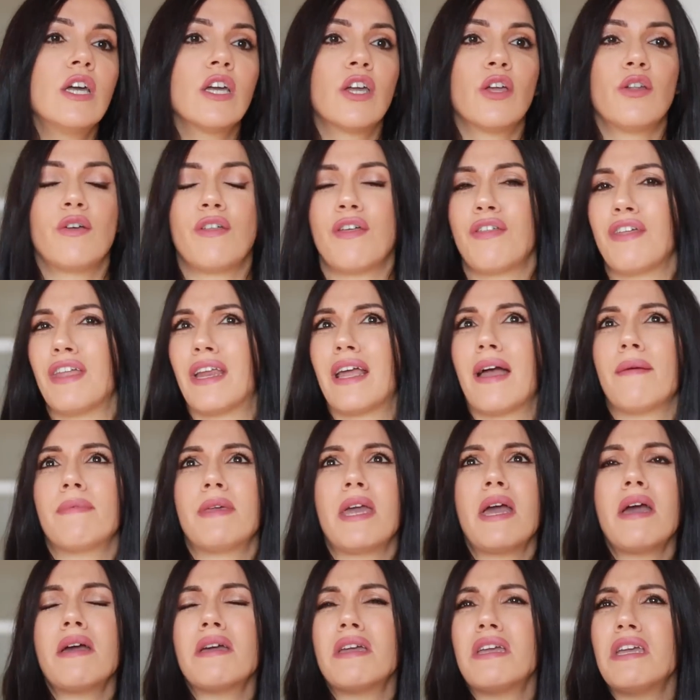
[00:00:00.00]
Quiero decir que
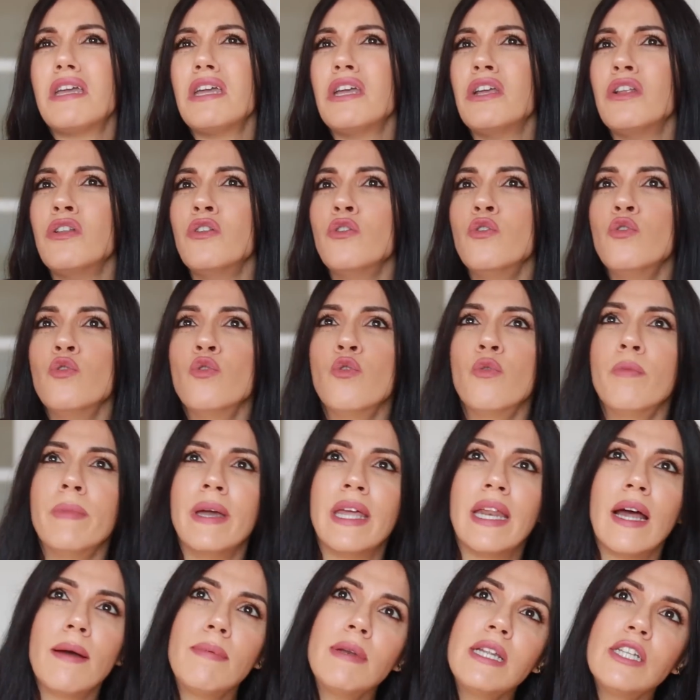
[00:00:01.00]
había
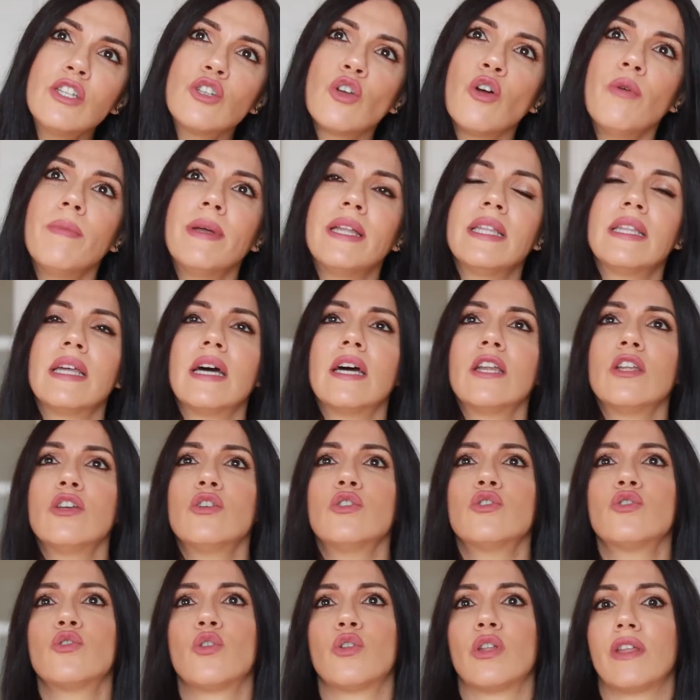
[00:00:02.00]
innumerables
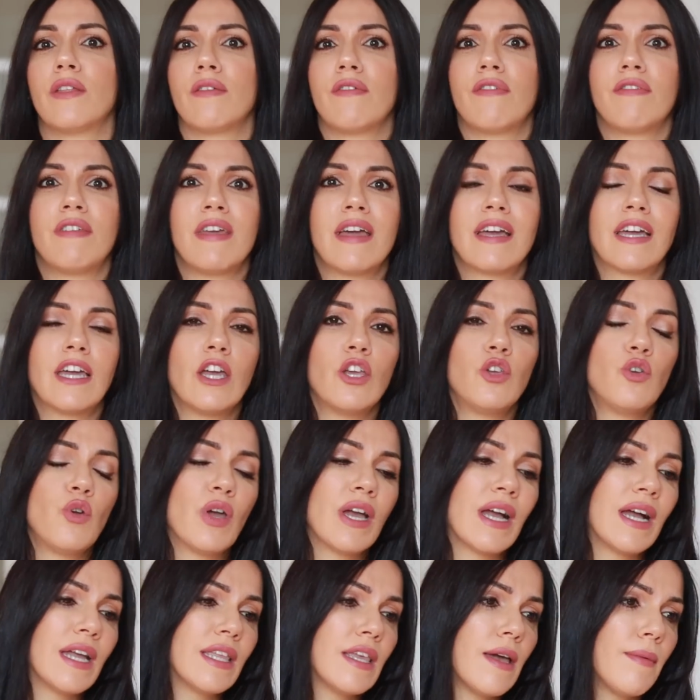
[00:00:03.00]
comentarios donde decían que yo
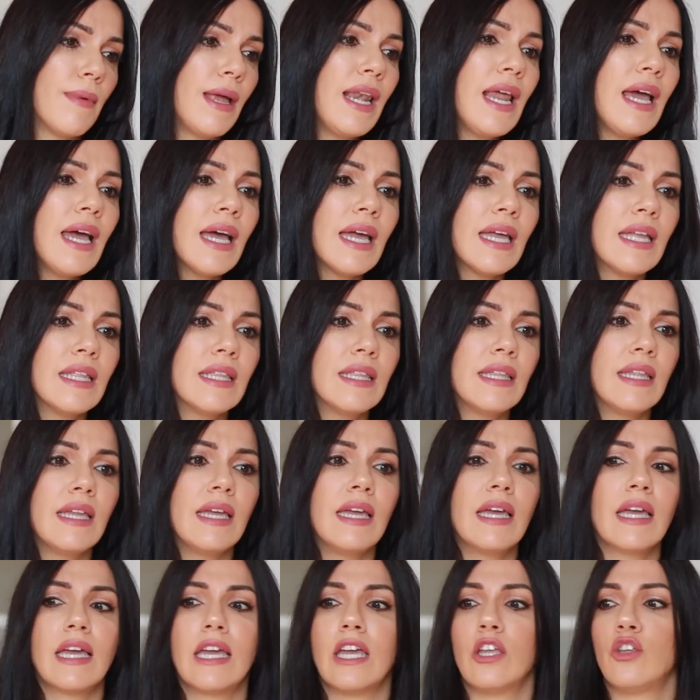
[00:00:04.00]
engañaba a la
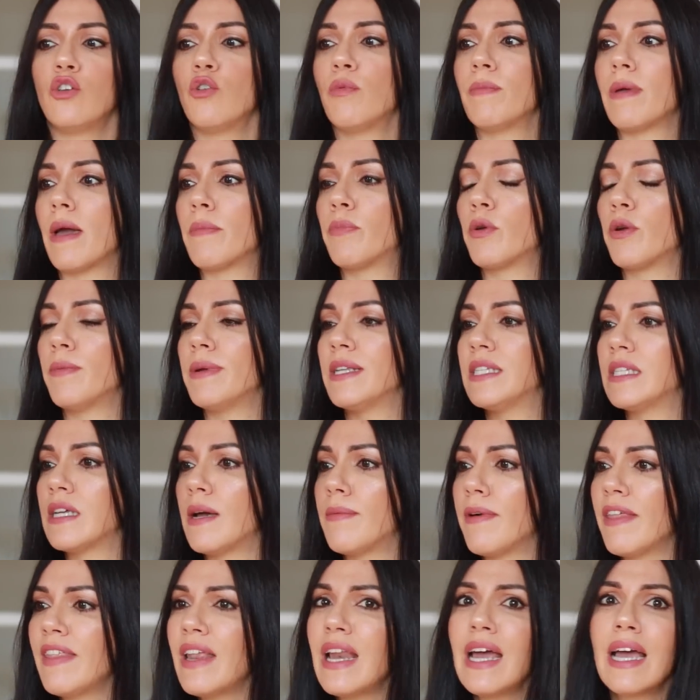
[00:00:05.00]
gente, que yo me
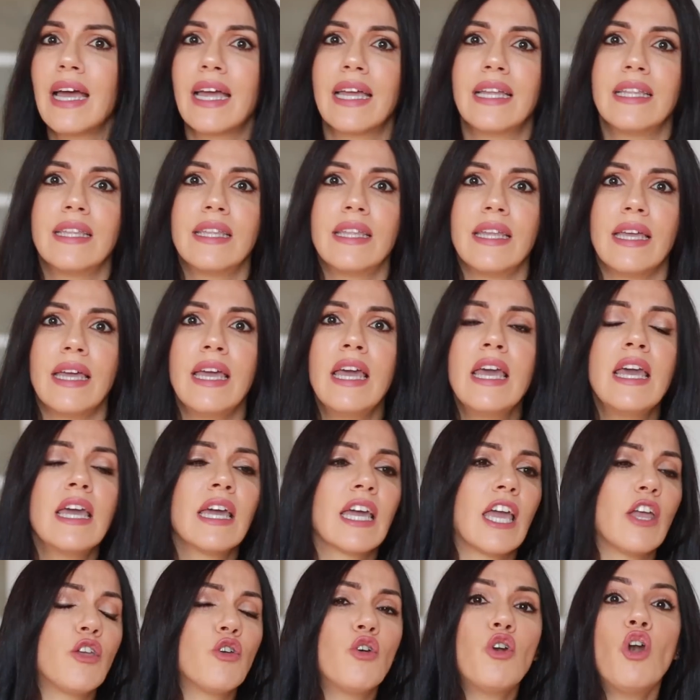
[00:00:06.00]
aprovechaba de la gente,
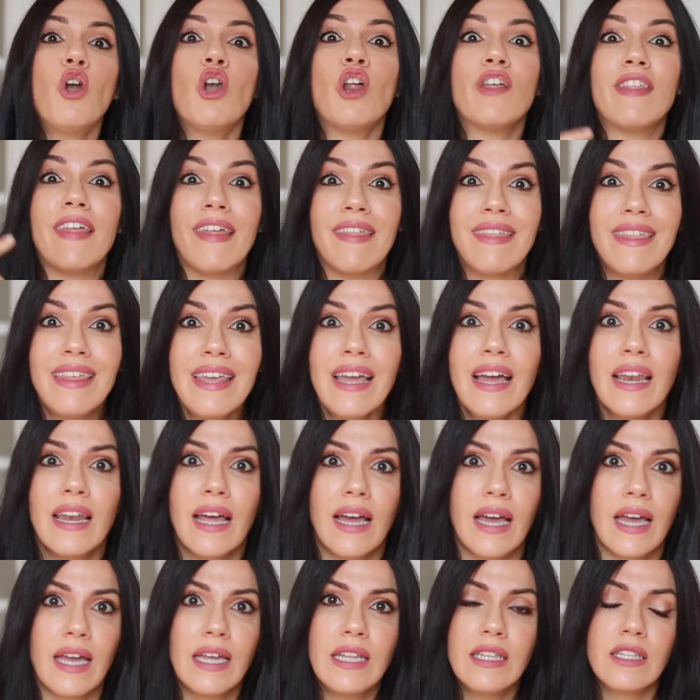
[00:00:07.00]
que yo no lo decía a
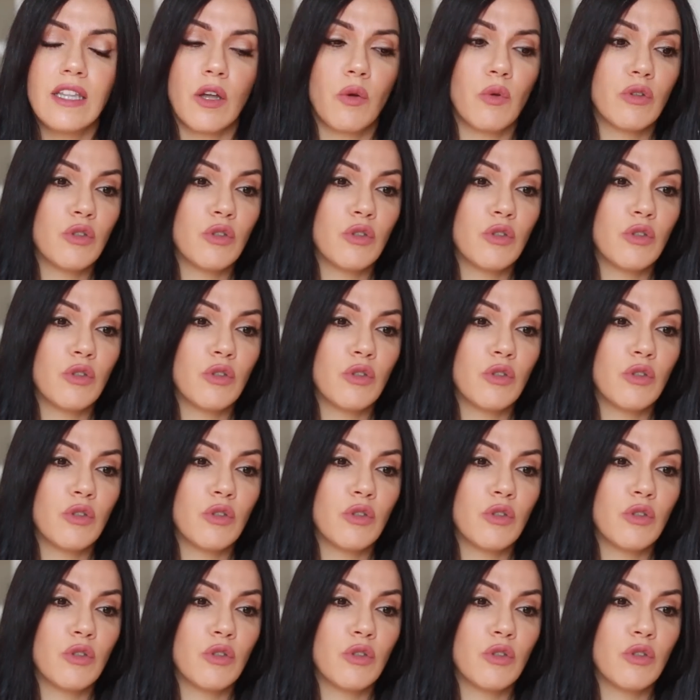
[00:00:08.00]
la gente.